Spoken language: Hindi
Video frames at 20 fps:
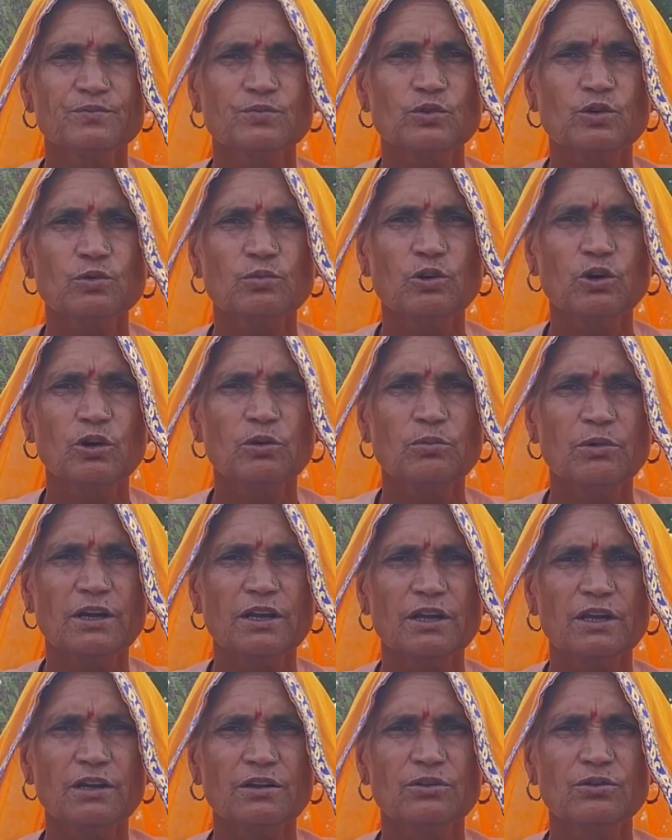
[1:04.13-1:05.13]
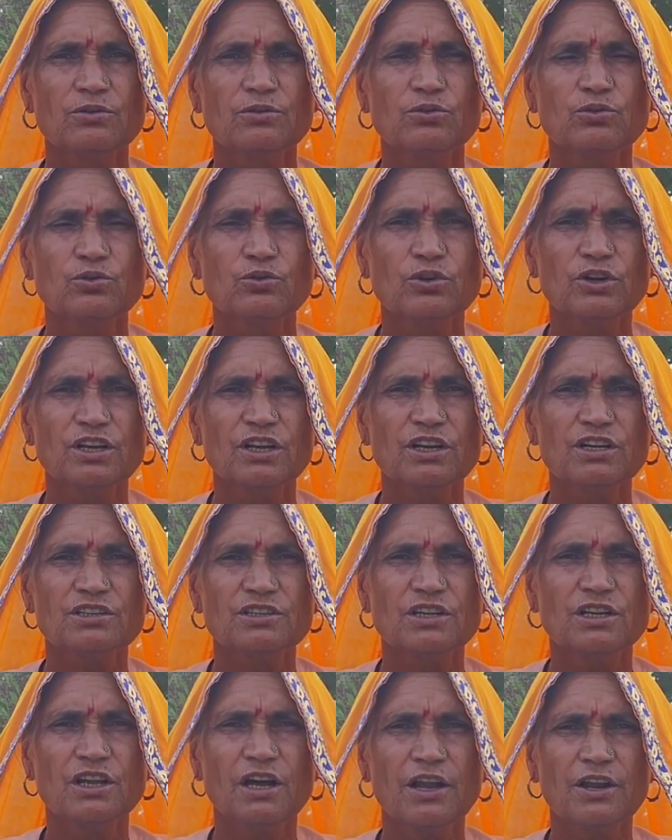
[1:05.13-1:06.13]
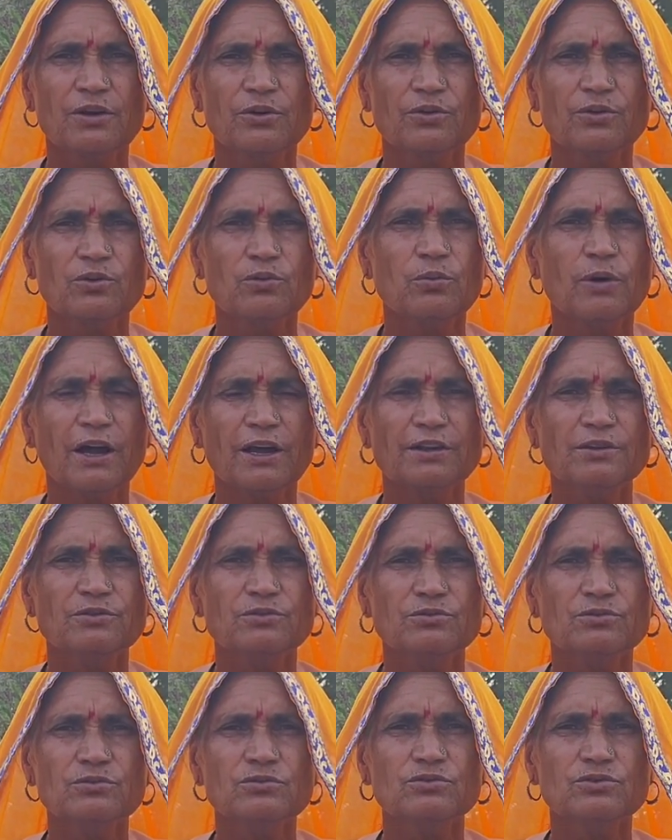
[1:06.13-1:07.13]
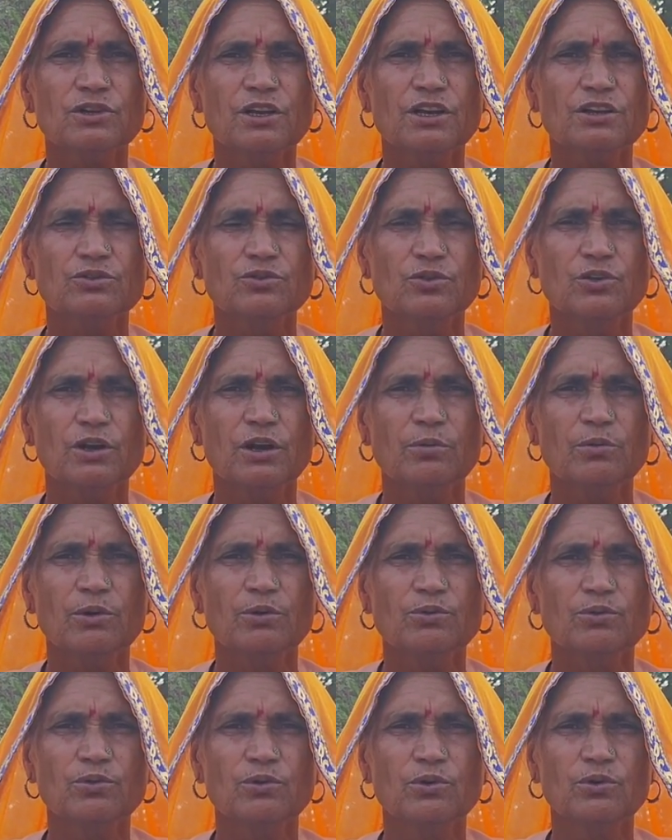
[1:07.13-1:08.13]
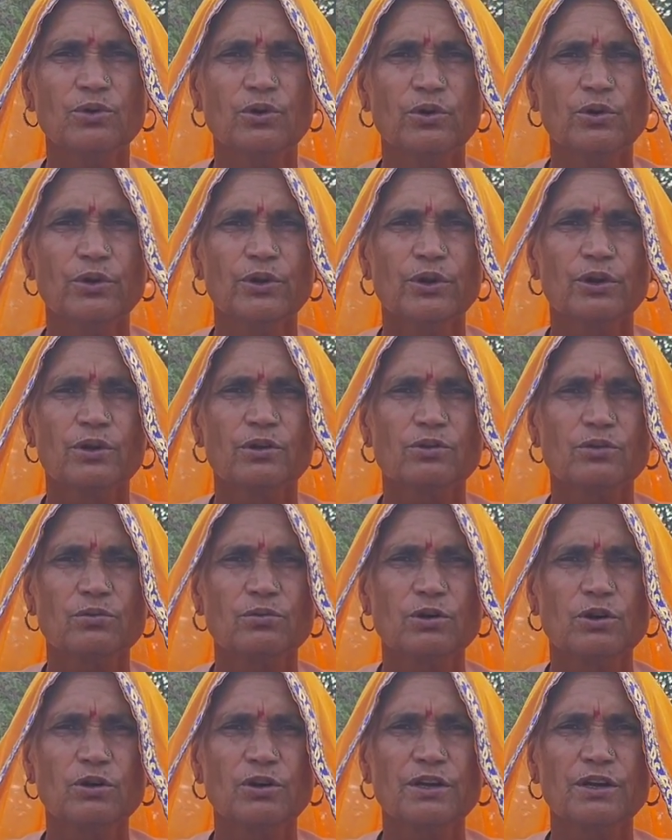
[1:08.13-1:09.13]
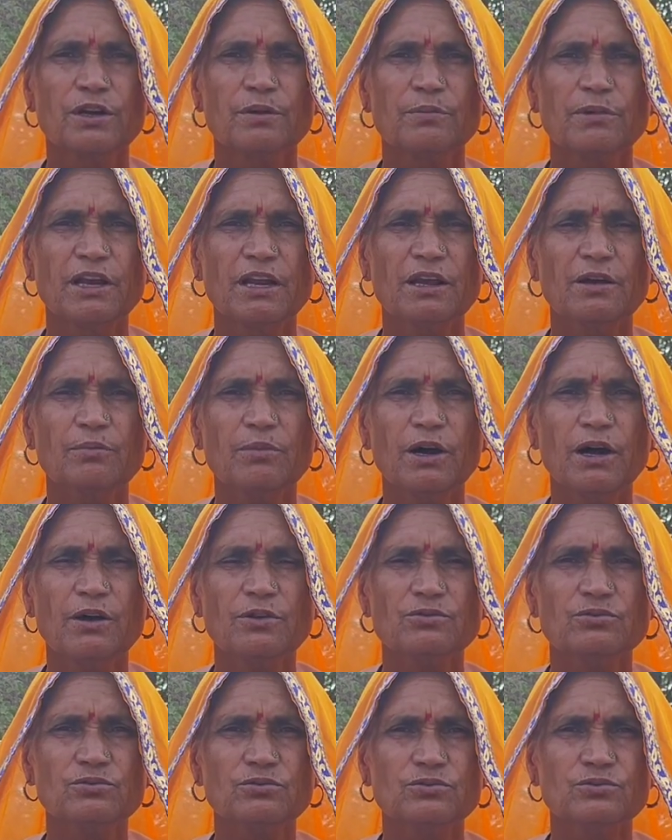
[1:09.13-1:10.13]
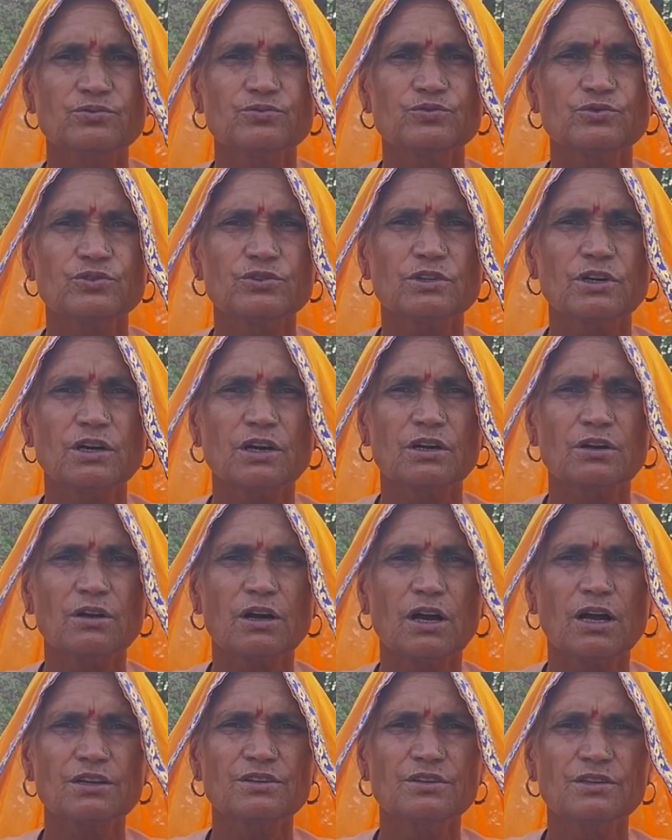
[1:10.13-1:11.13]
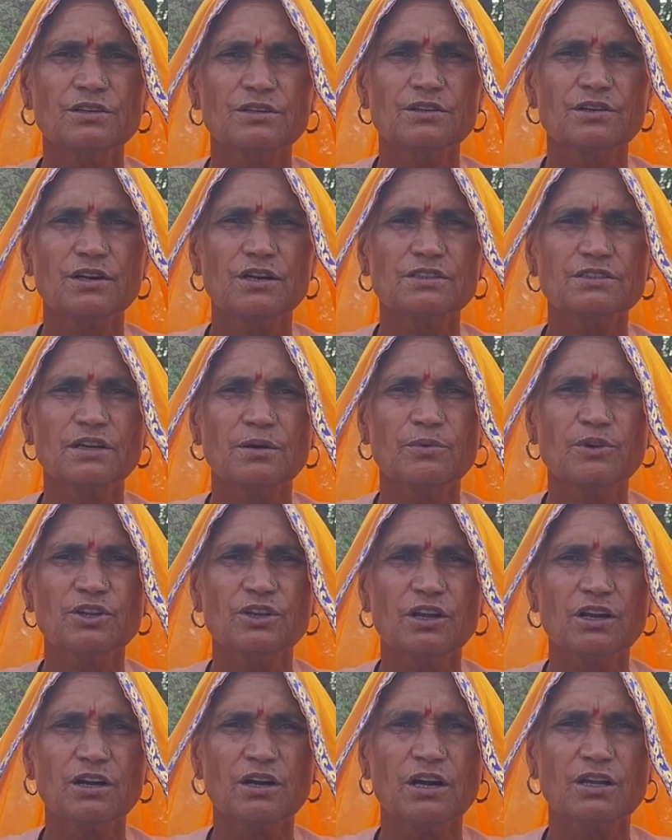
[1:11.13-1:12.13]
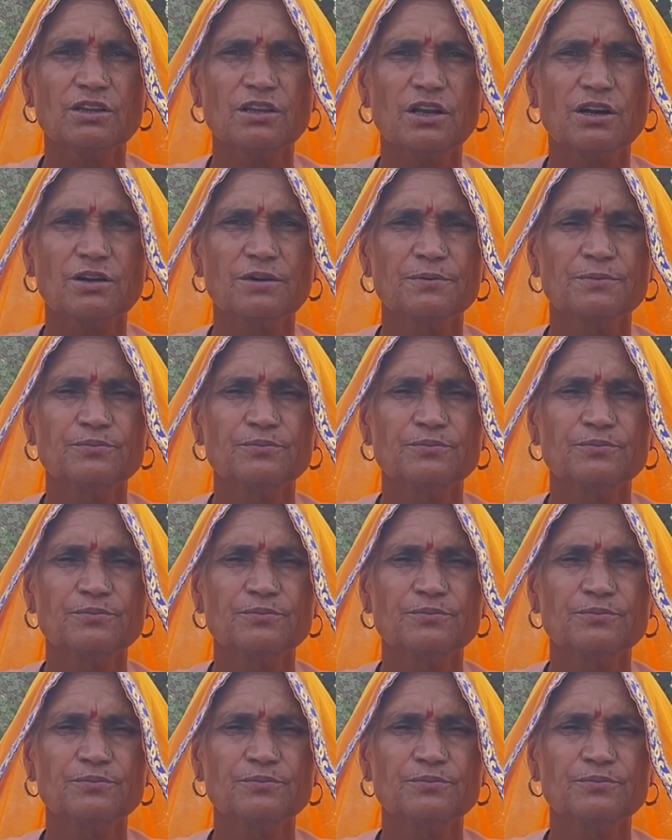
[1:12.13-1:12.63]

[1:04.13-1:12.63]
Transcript: तो बोले मैं दूर की रिश्तेदारी को, भाई छूँ तेरी छोटी बहू को तो बोले मैं ले बाय छूँ सकल आज रक्षाबंधन खातर